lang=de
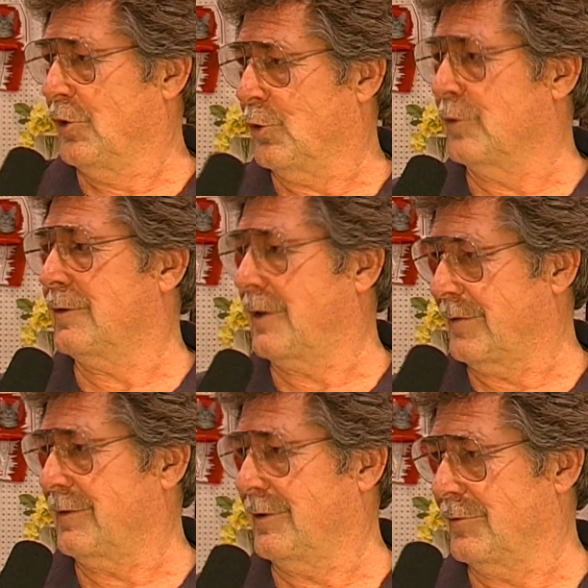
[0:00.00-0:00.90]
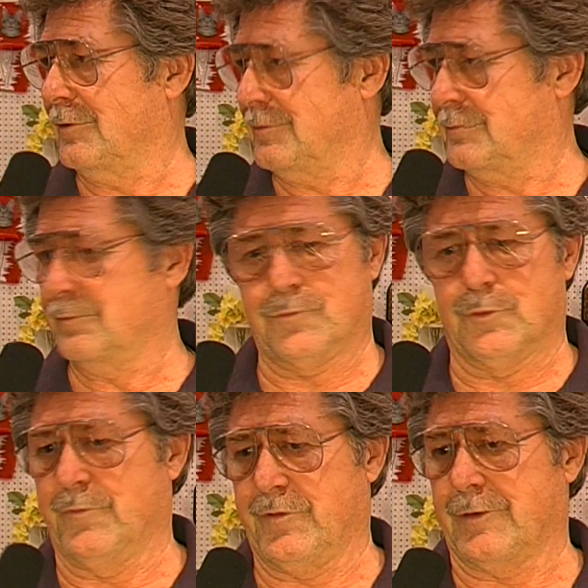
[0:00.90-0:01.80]
und hat da noch
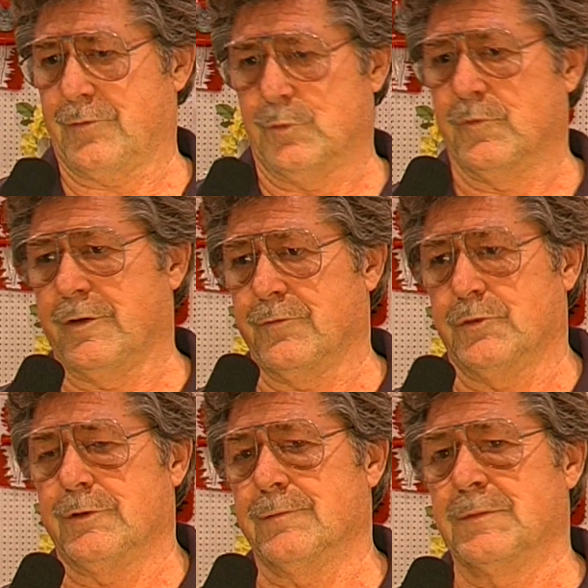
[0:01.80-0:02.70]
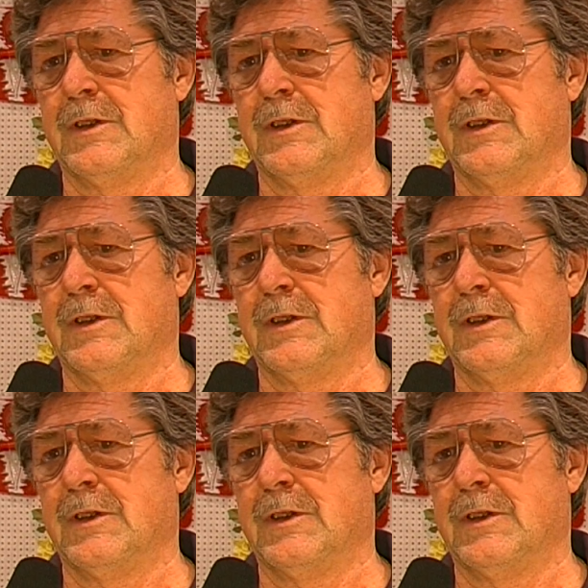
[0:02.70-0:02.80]
5, 6, 5er gefunden.